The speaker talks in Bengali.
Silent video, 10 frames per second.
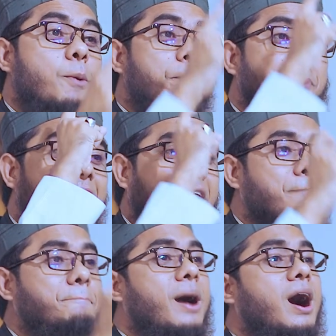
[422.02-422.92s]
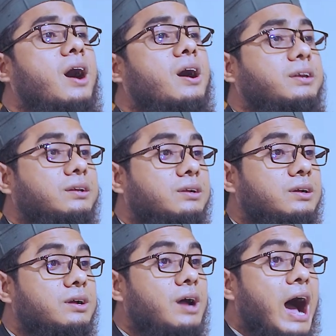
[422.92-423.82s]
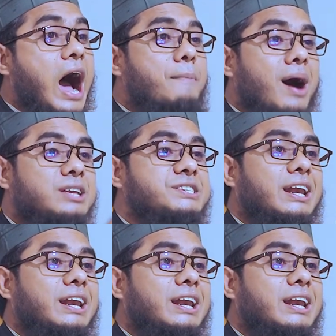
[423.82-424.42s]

হবে পয়গাম্বার আমার